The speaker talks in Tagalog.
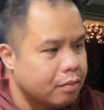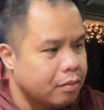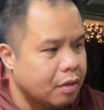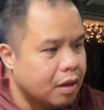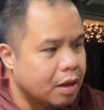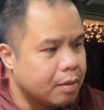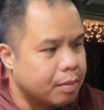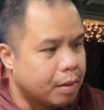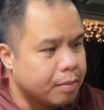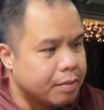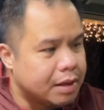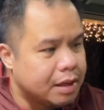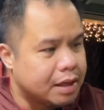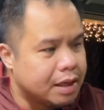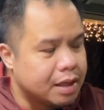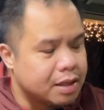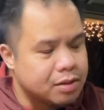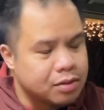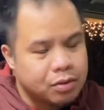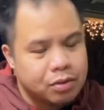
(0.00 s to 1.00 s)
ang
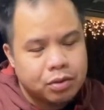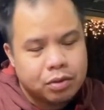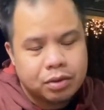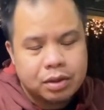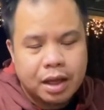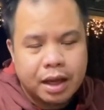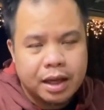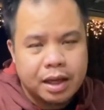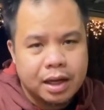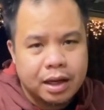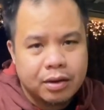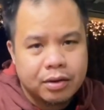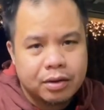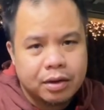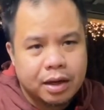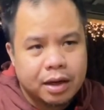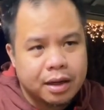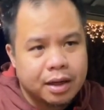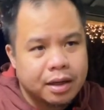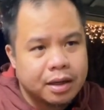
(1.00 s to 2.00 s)
pamilya. Siguro dahil ano
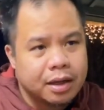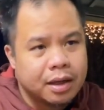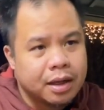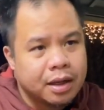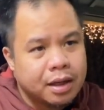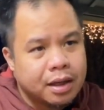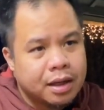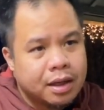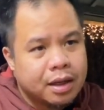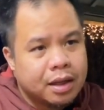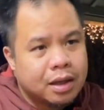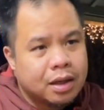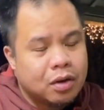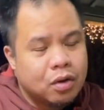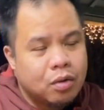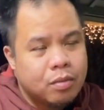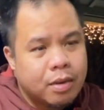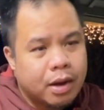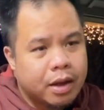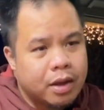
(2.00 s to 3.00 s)
na rin,
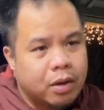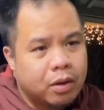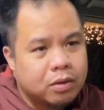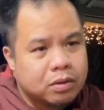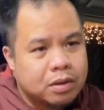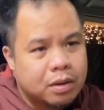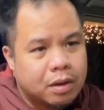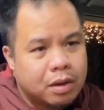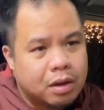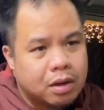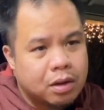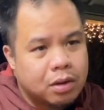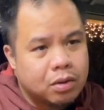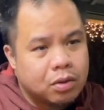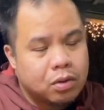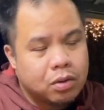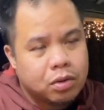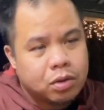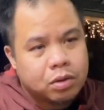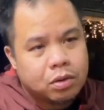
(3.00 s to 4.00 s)
lumaki ako sa
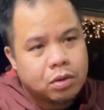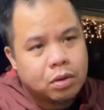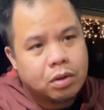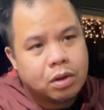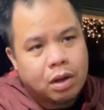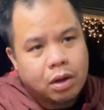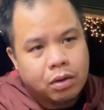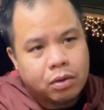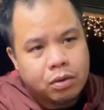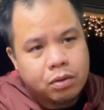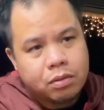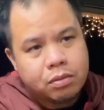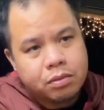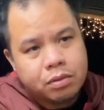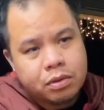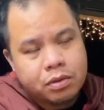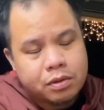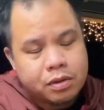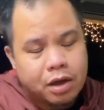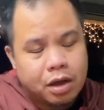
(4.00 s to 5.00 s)
lolo't lola ko.
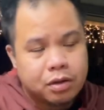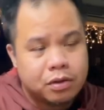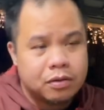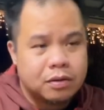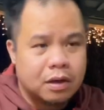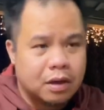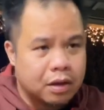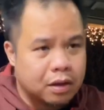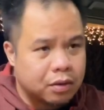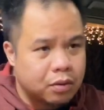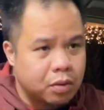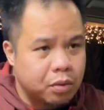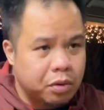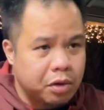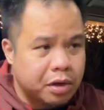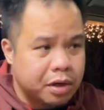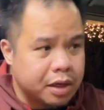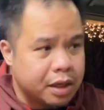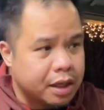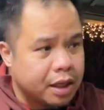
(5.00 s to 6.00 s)
Masyado sila
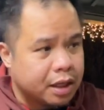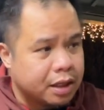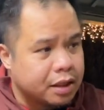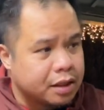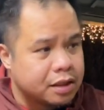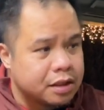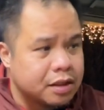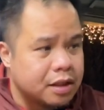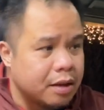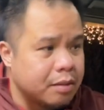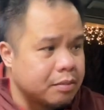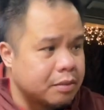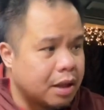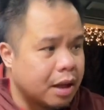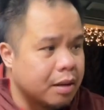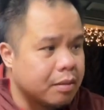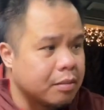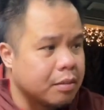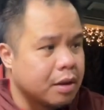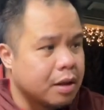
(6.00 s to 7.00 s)
nag-worry. At the same
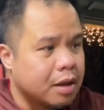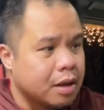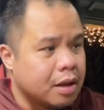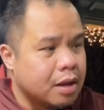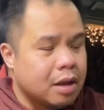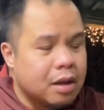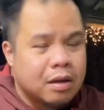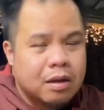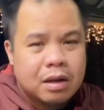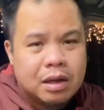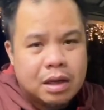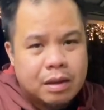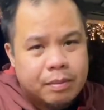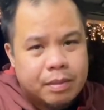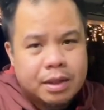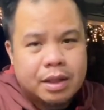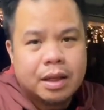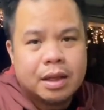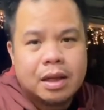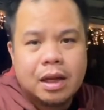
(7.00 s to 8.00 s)
time,
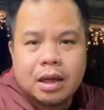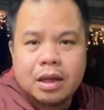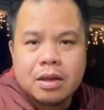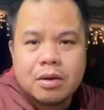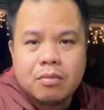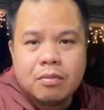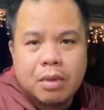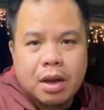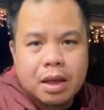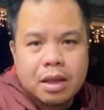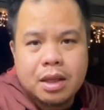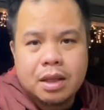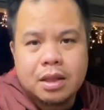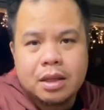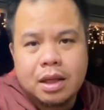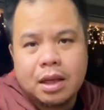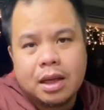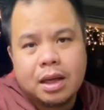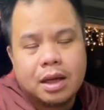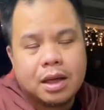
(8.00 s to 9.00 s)
limited lang yung budget
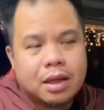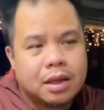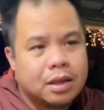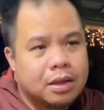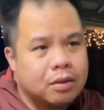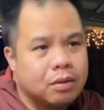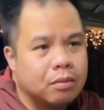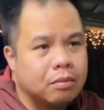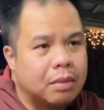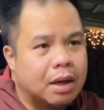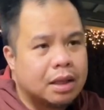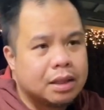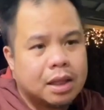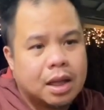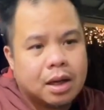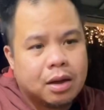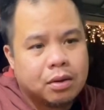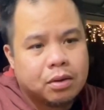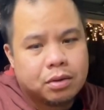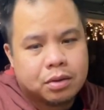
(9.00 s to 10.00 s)
nila nung
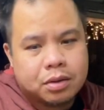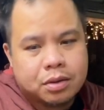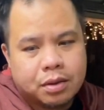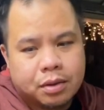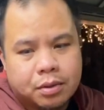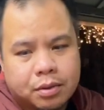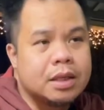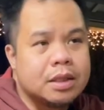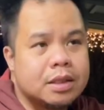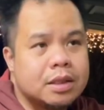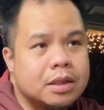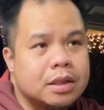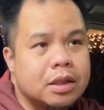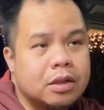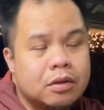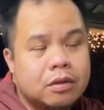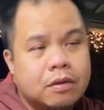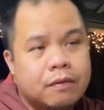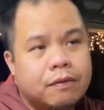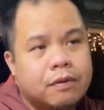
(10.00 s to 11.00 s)
bata ako. So,
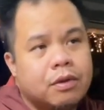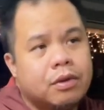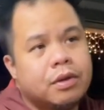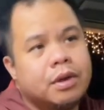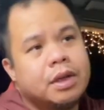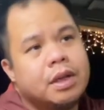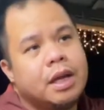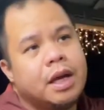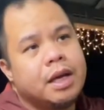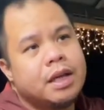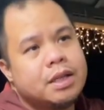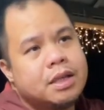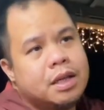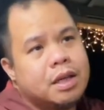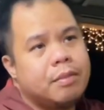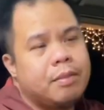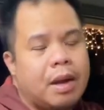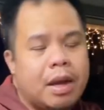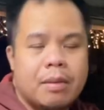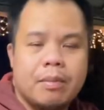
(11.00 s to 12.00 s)
dito sa Florida is
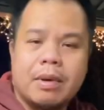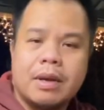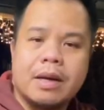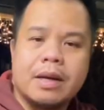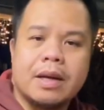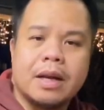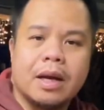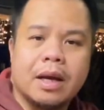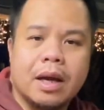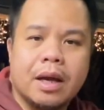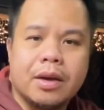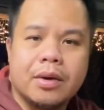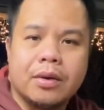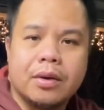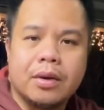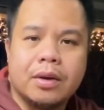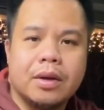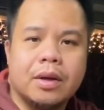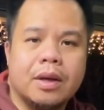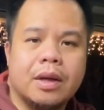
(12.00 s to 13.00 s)
iba-iba rin ang ano,
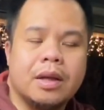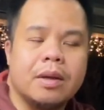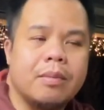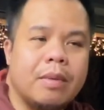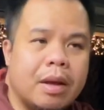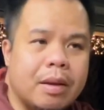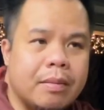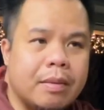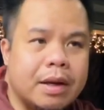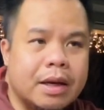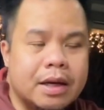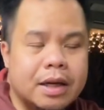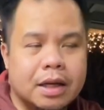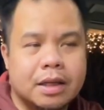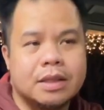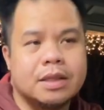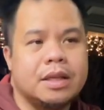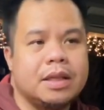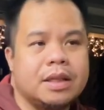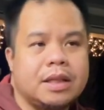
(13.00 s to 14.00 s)
iba-iba rin ang
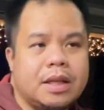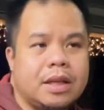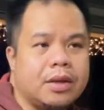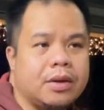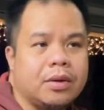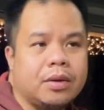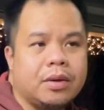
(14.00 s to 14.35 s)
city, no.